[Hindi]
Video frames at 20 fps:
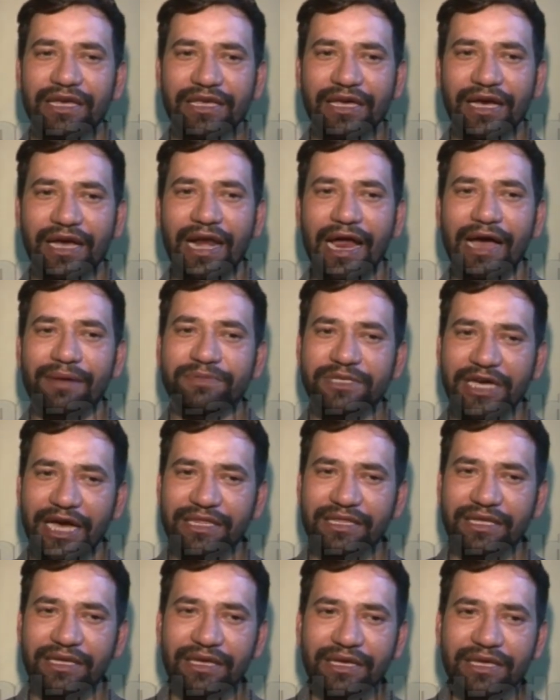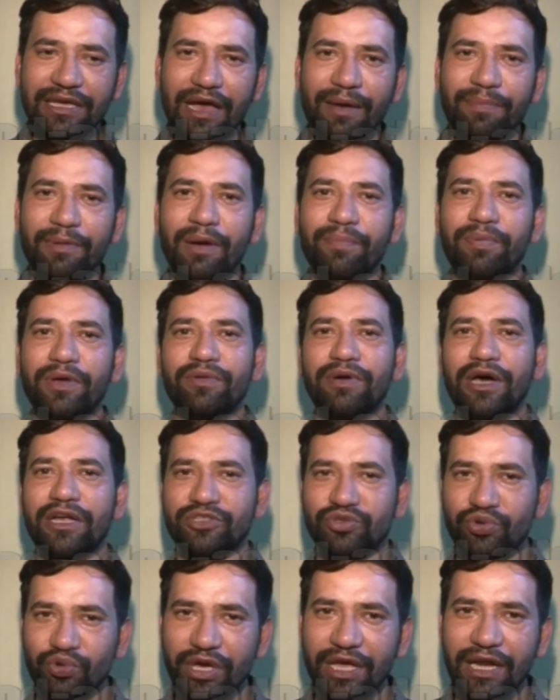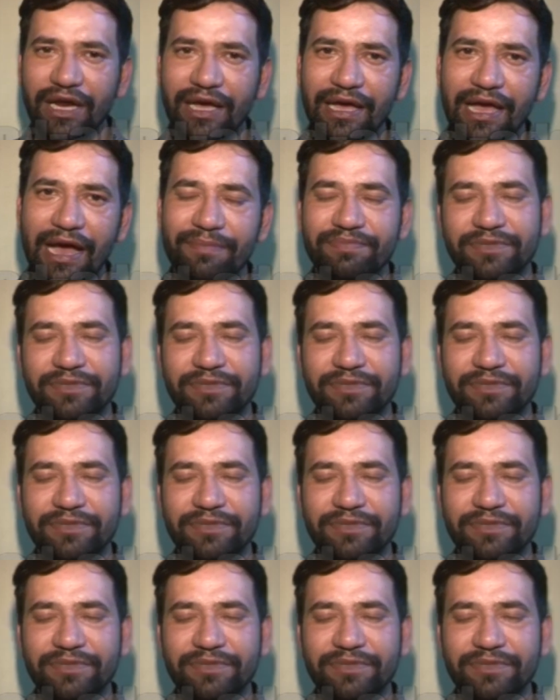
कि अगर आप चाहते हैं कि आपका परिवार सुखी रहे